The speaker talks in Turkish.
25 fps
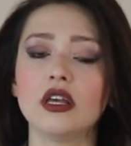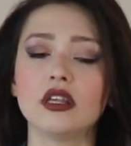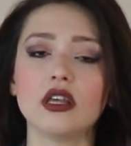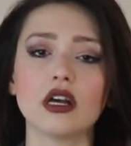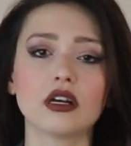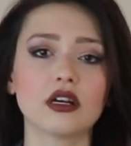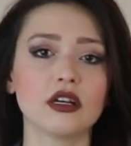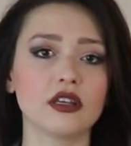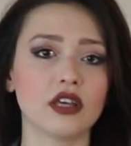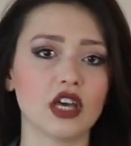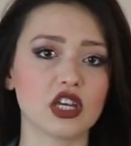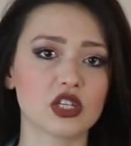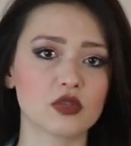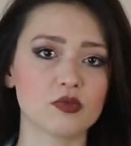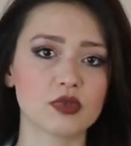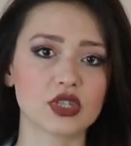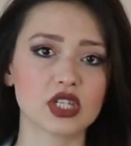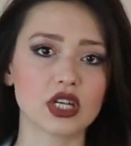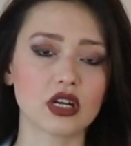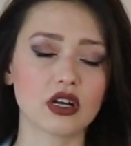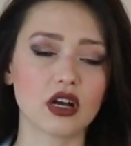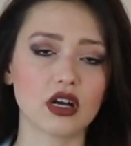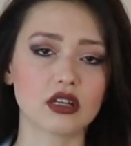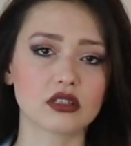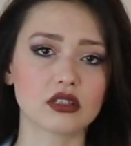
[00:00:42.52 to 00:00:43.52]
Yakın
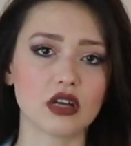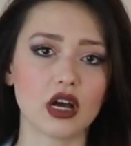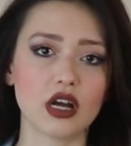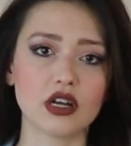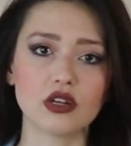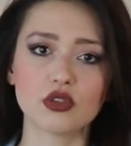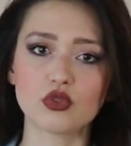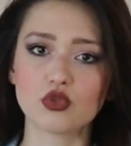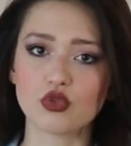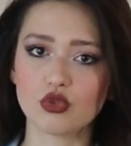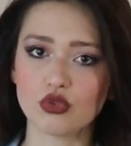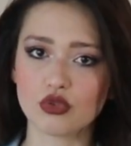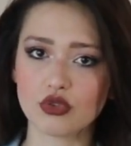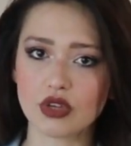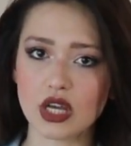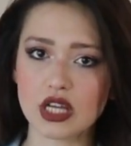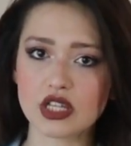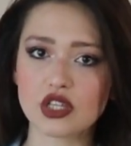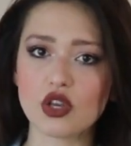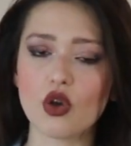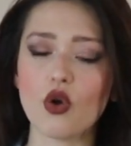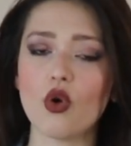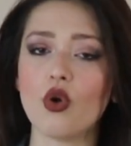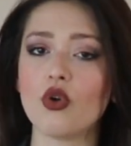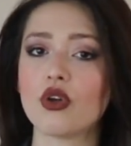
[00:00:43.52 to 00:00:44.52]
geçmişe kadar
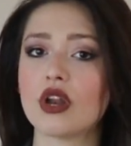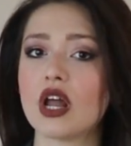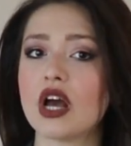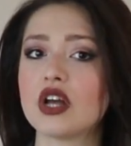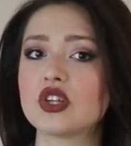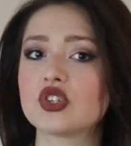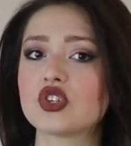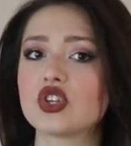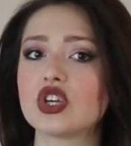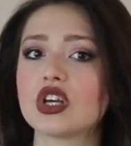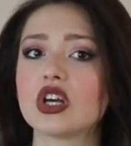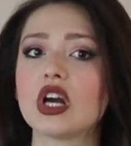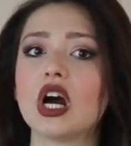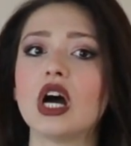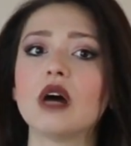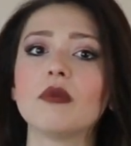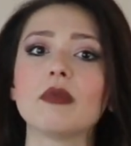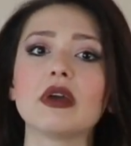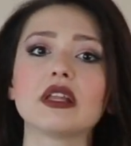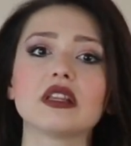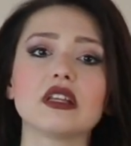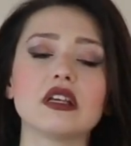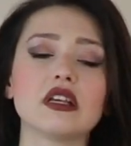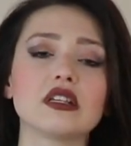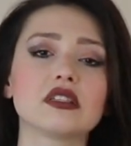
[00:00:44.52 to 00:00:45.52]
Türkiye'de öğrenci
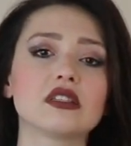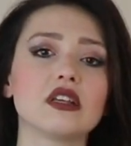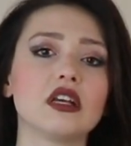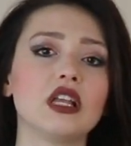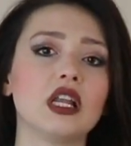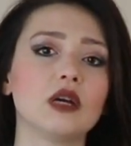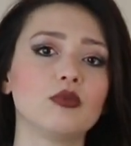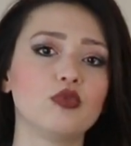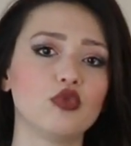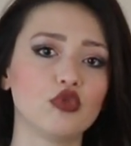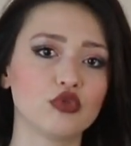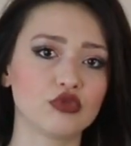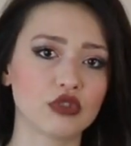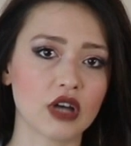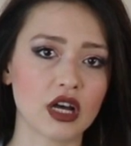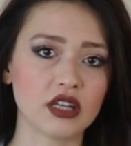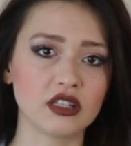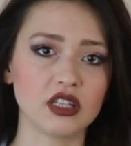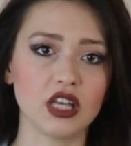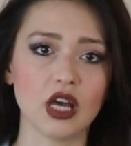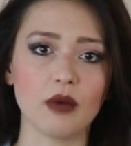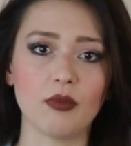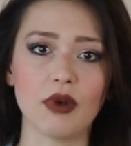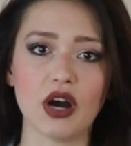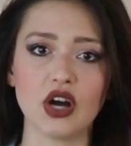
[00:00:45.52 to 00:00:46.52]
ikamet iziyle
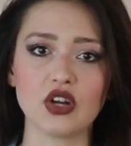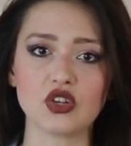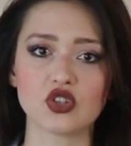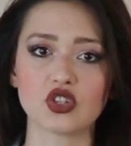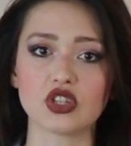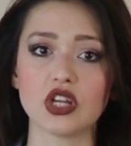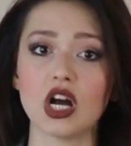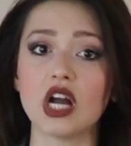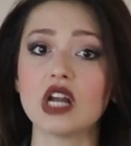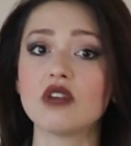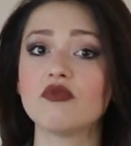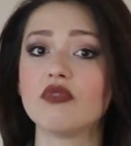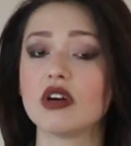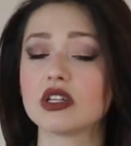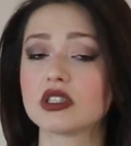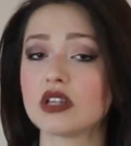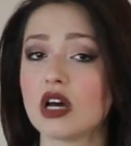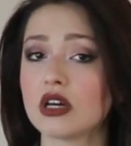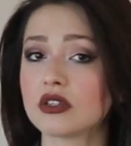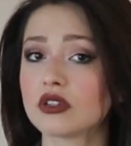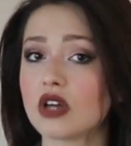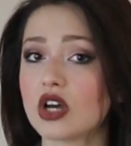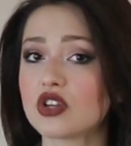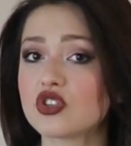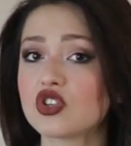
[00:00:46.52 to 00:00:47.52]
bulunan yabancılar
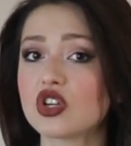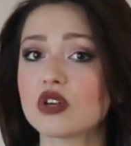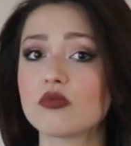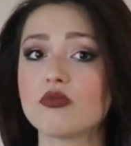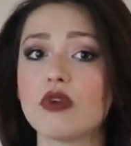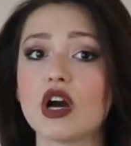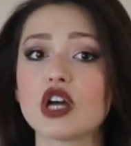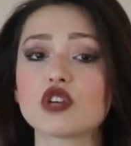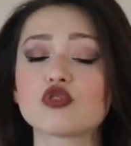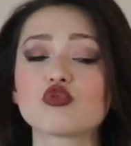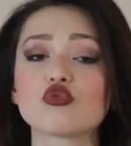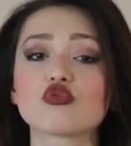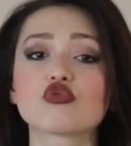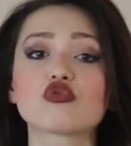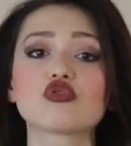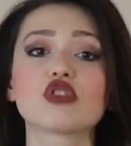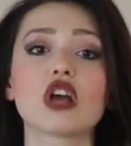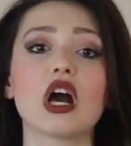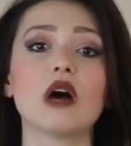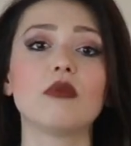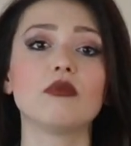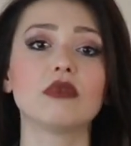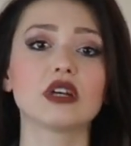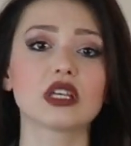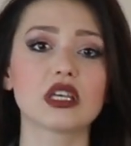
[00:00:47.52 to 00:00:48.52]
vatandaşlık başvurusu
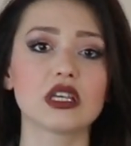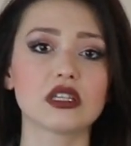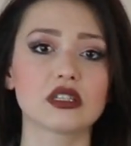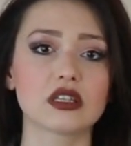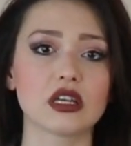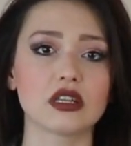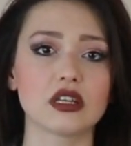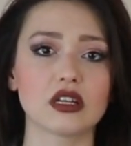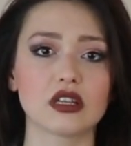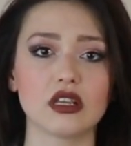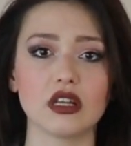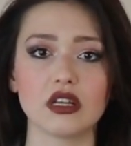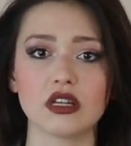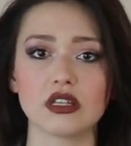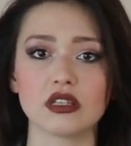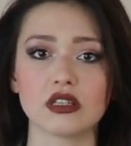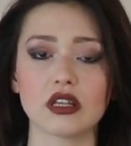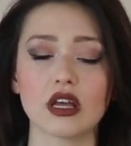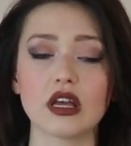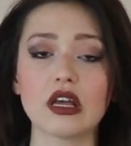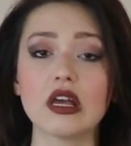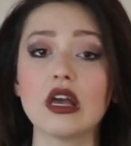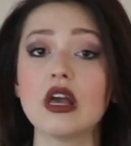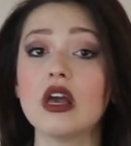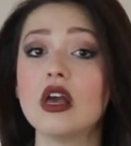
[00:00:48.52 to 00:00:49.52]
yapmak
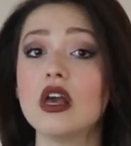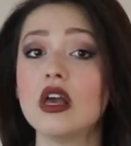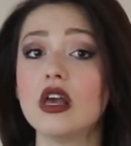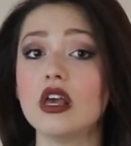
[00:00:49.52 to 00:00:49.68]
istediklerinde